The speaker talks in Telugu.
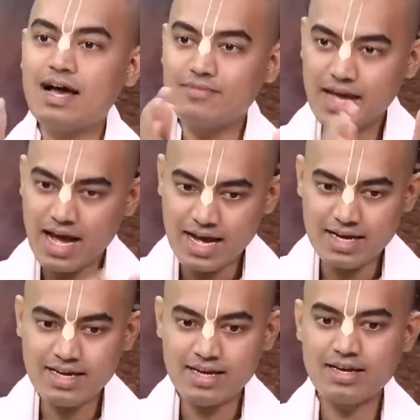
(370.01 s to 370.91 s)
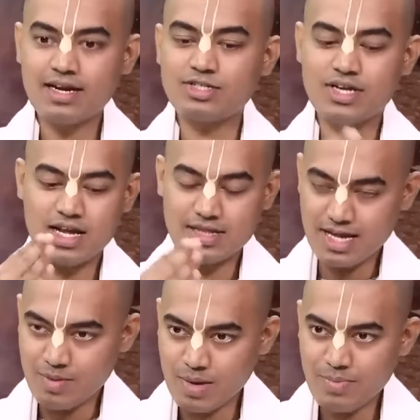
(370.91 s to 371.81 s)
అవి ఆలయం రక్షణ
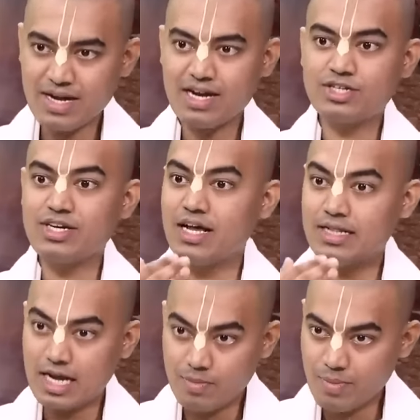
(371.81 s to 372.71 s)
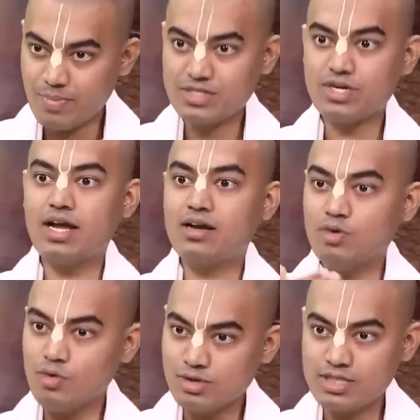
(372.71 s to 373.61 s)
ధర్మ పరిరక్షణ ధర్మ ప్రచారం
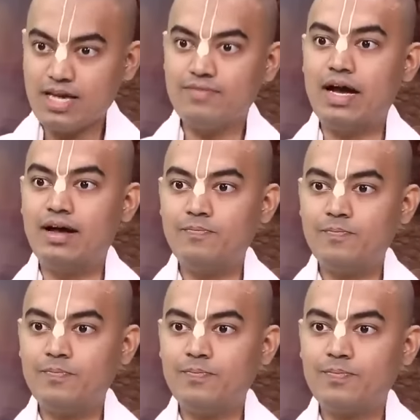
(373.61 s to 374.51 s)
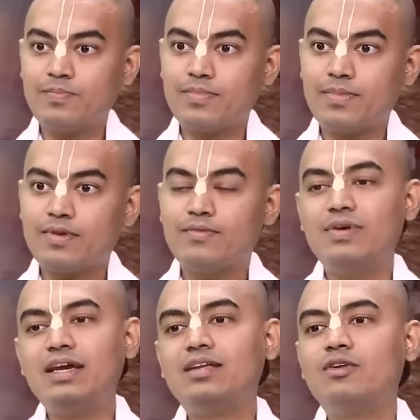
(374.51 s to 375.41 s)
గోసేవ
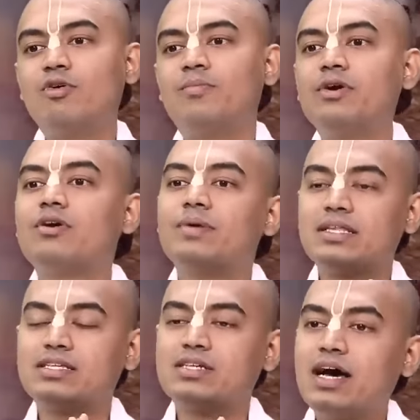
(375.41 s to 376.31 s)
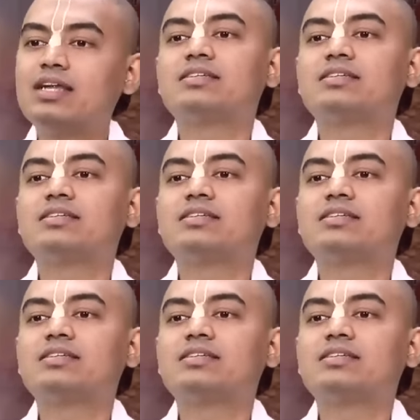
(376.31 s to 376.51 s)
వీటిలో ఉపయోగపడితే చాలా